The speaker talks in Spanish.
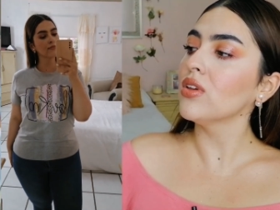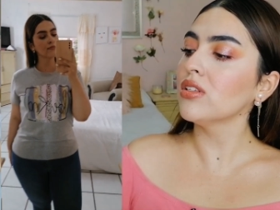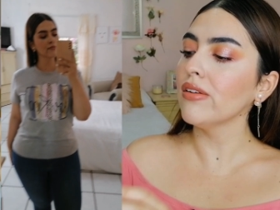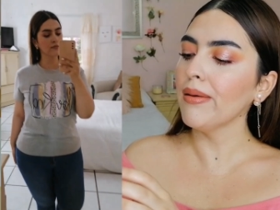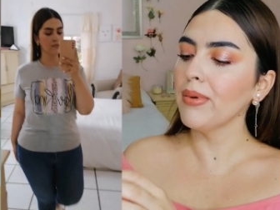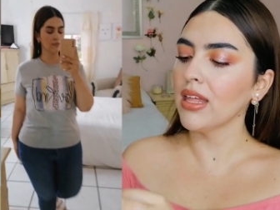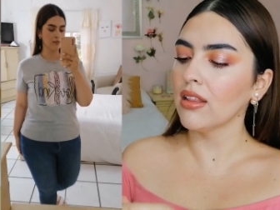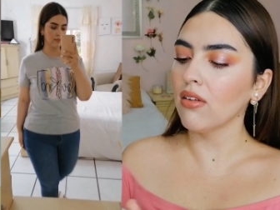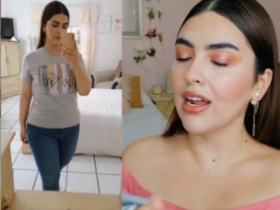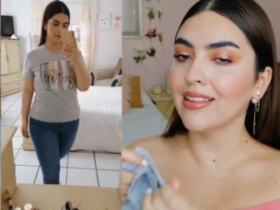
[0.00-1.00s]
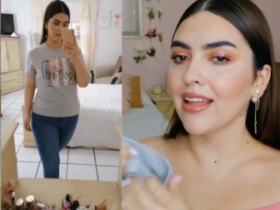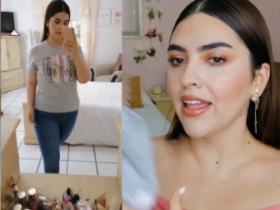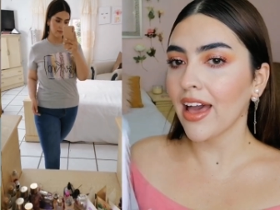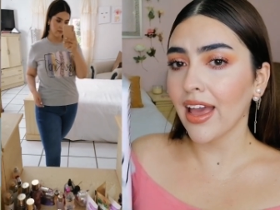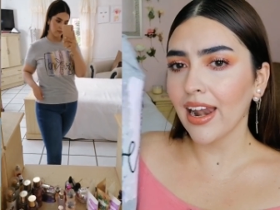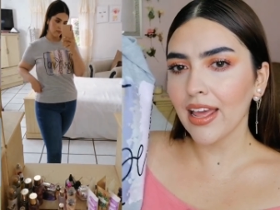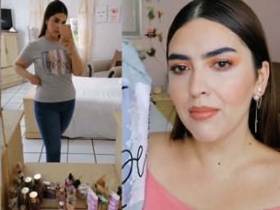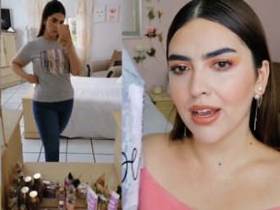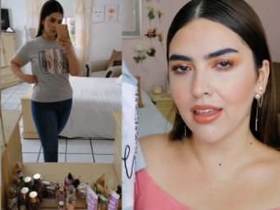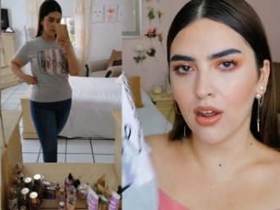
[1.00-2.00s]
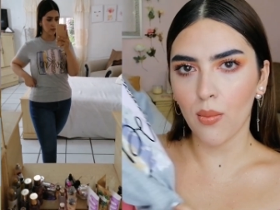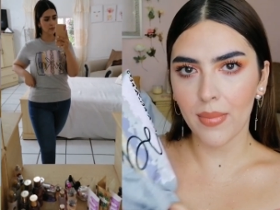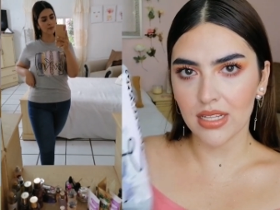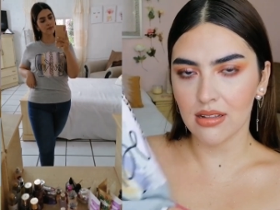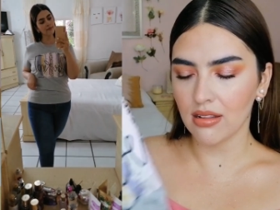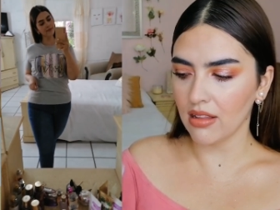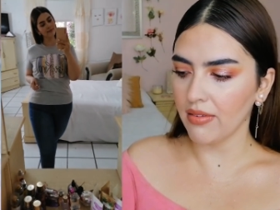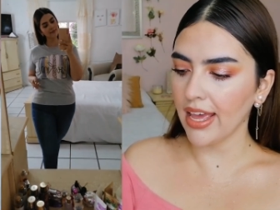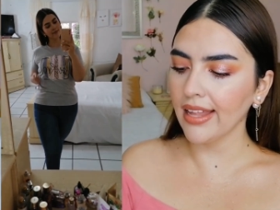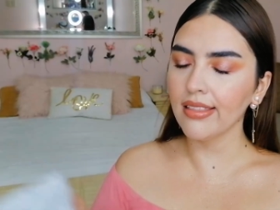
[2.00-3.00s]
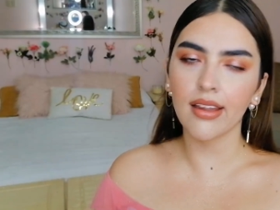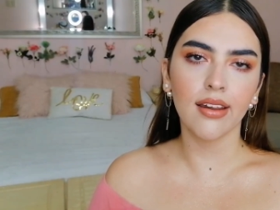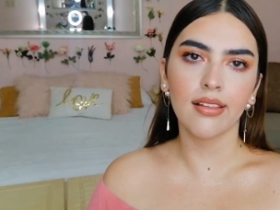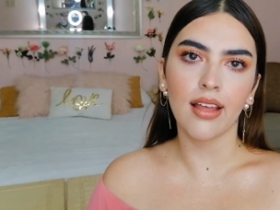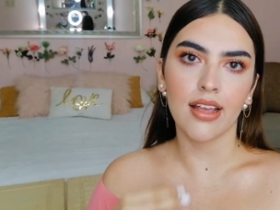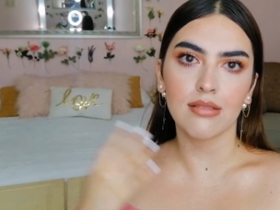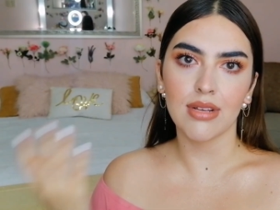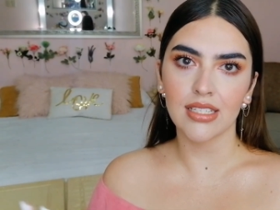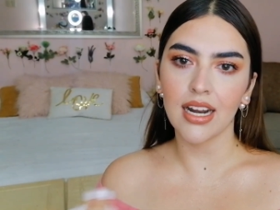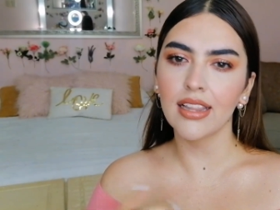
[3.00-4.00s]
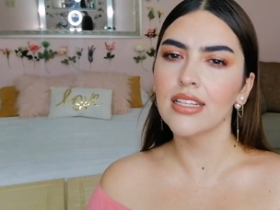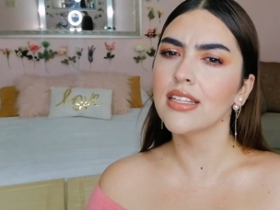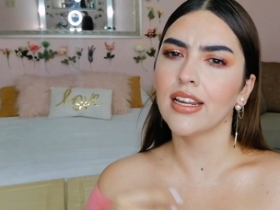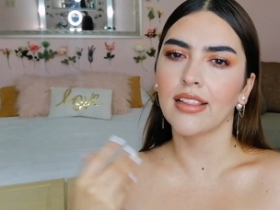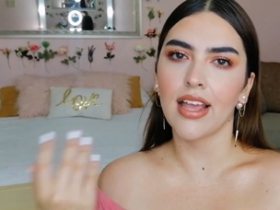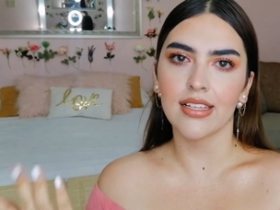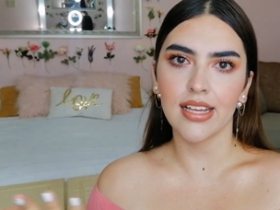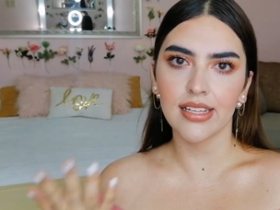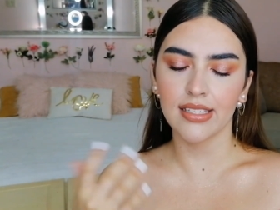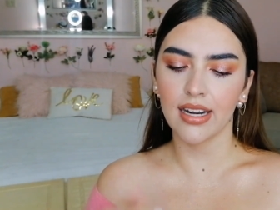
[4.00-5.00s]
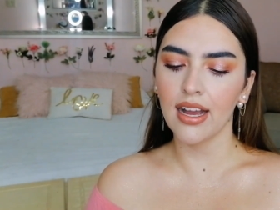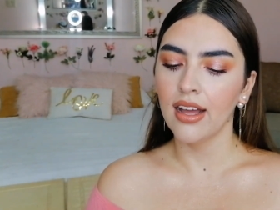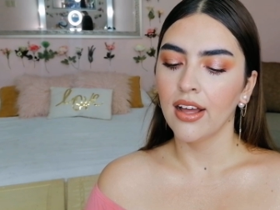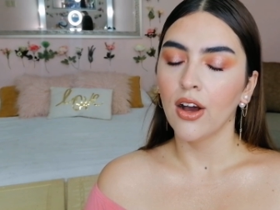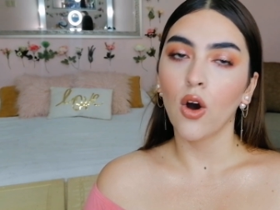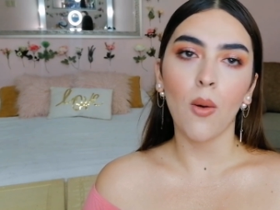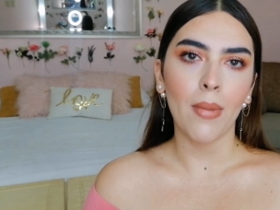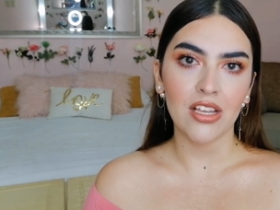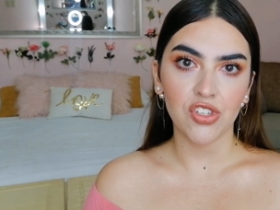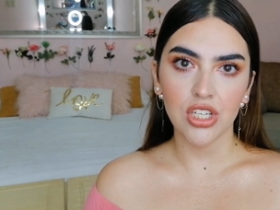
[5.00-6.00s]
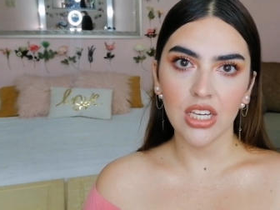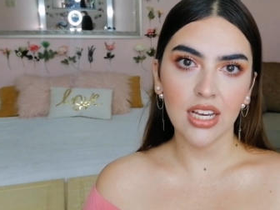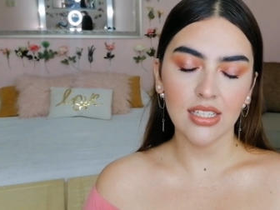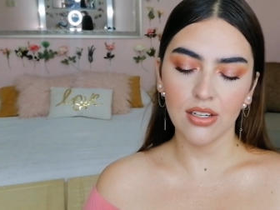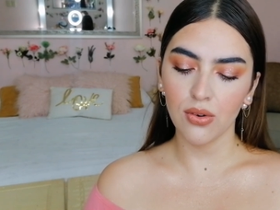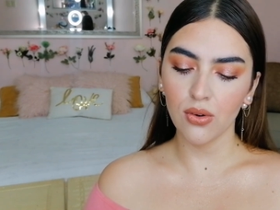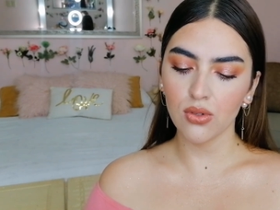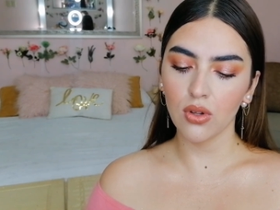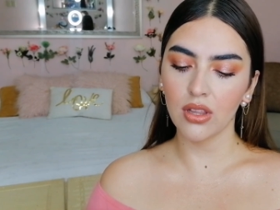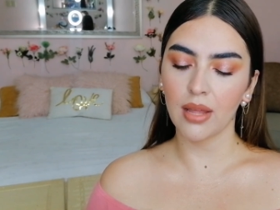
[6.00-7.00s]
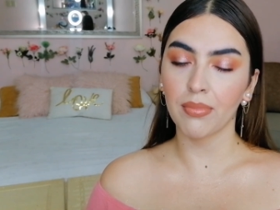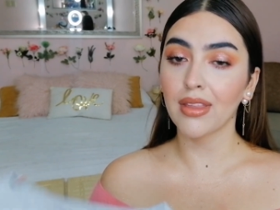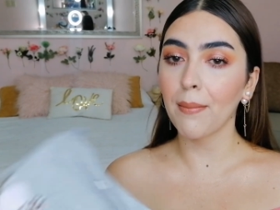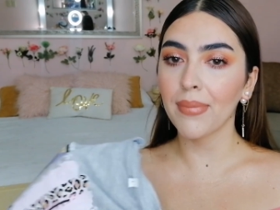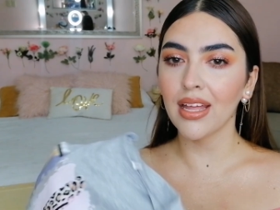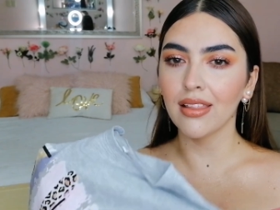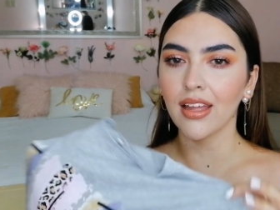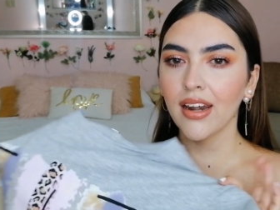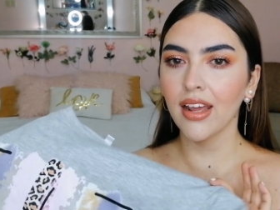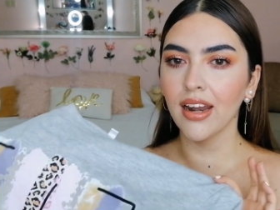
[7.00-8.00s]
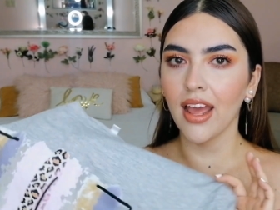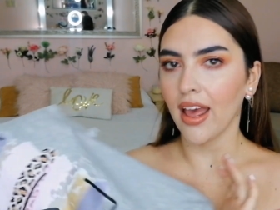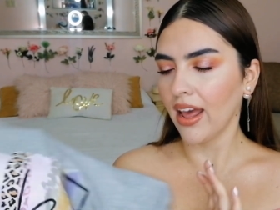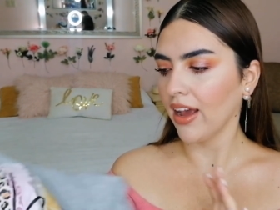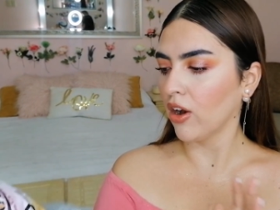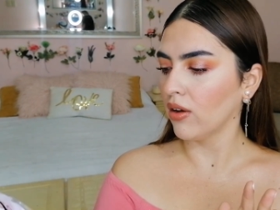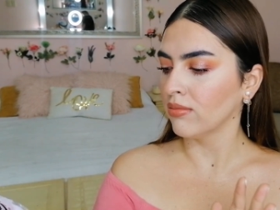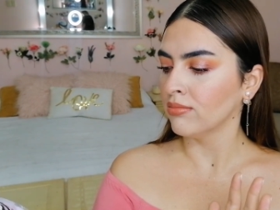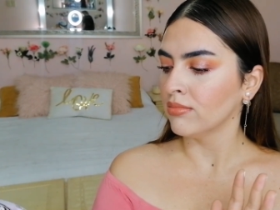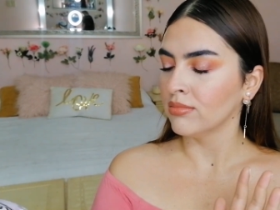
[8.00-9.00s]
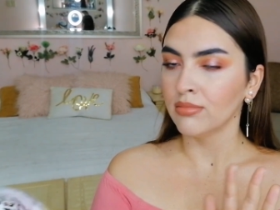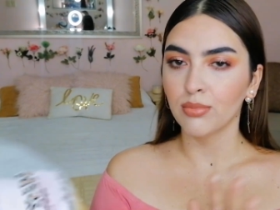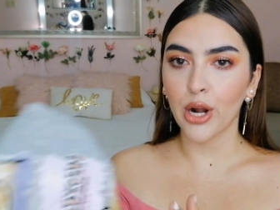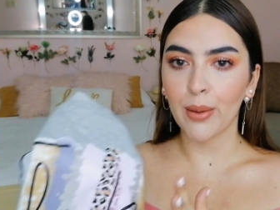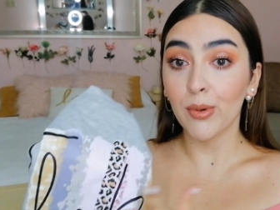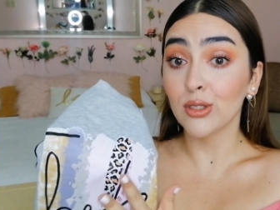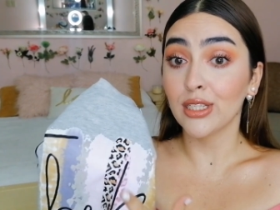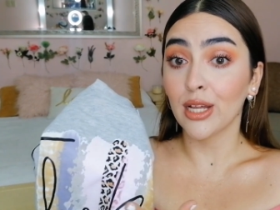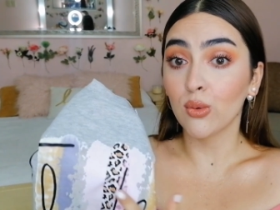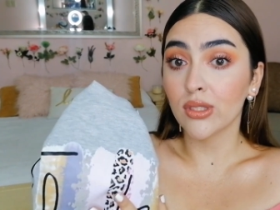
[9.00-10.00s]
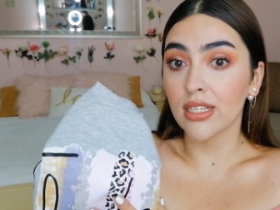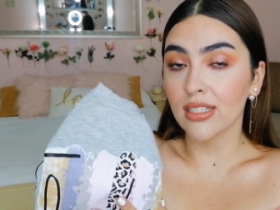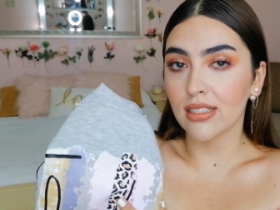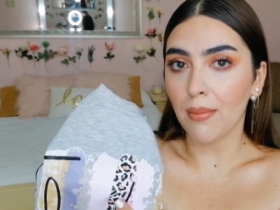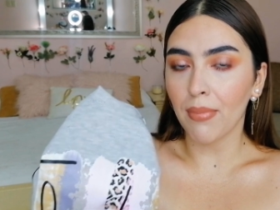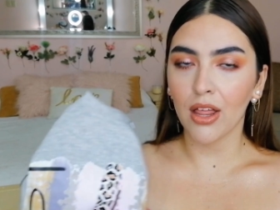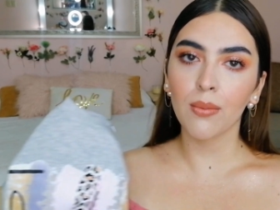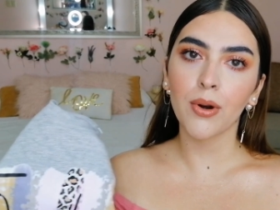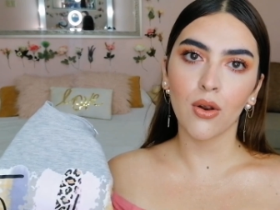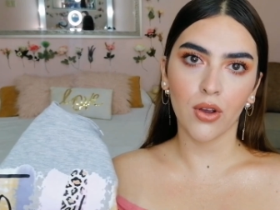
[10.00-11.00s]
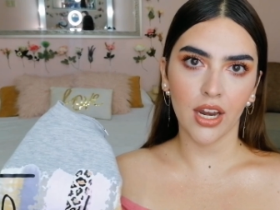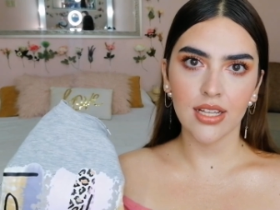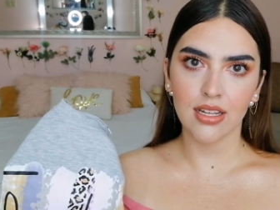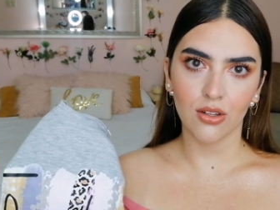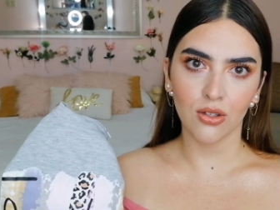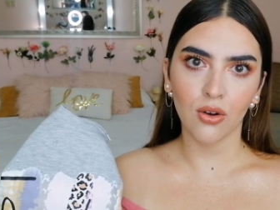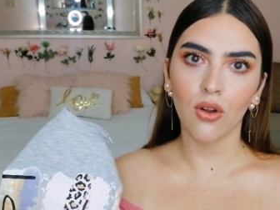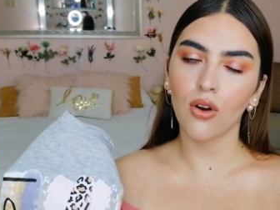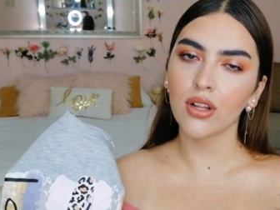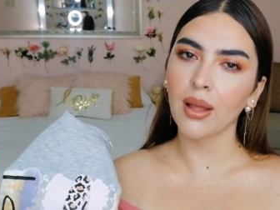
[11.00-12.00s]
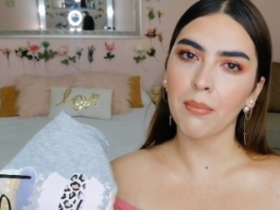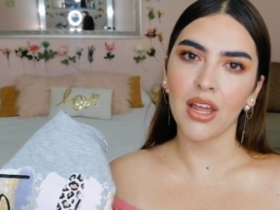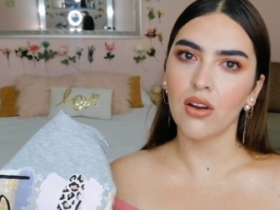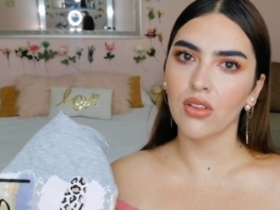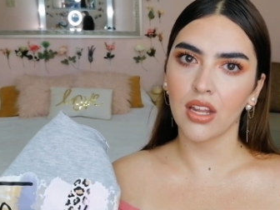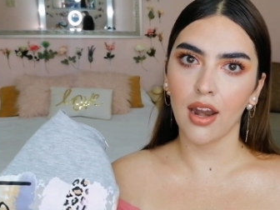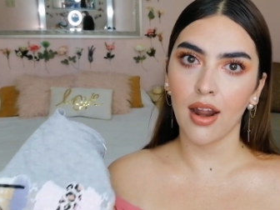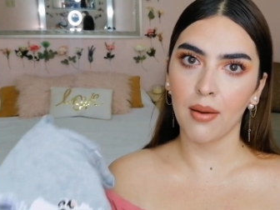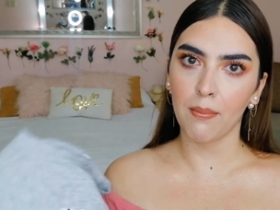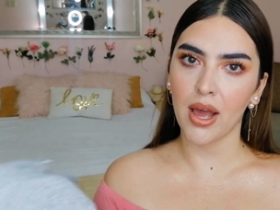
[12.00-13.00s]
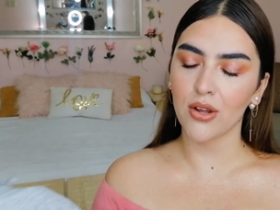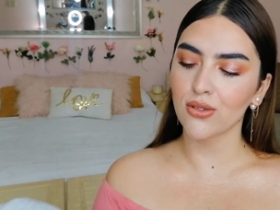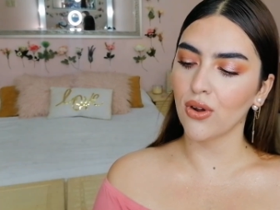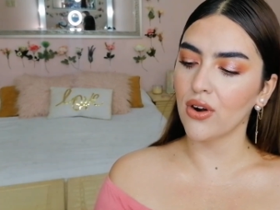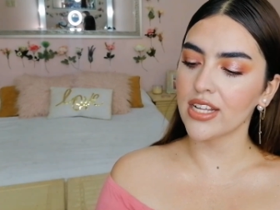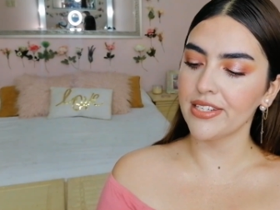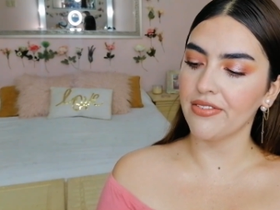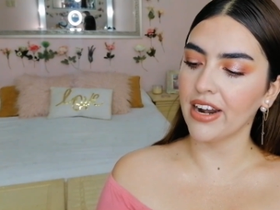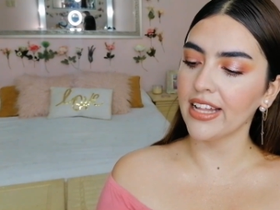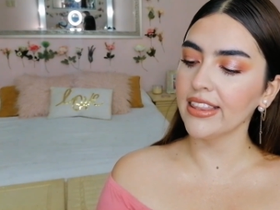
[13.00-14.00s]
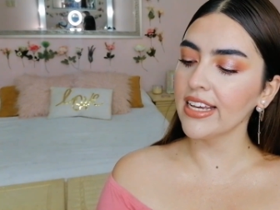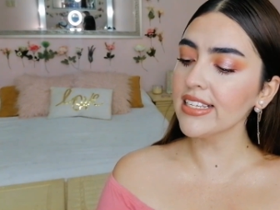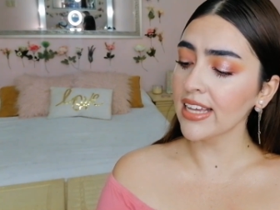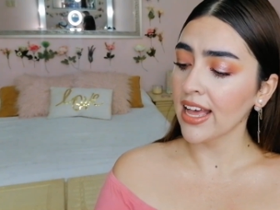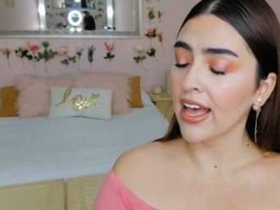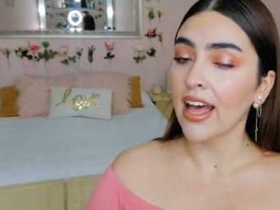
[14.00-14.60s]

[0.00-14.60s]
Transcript: Yo estaba pidiendo la talla L y me quedaron bastante bien. Tienen tallas más grandes, tienen tallas extra o más chicas incluso. También tienen eh, por ejemplo, si te gusta ese estampado pero lo quieres en otro color, también lo tienen en varios colores diferentes.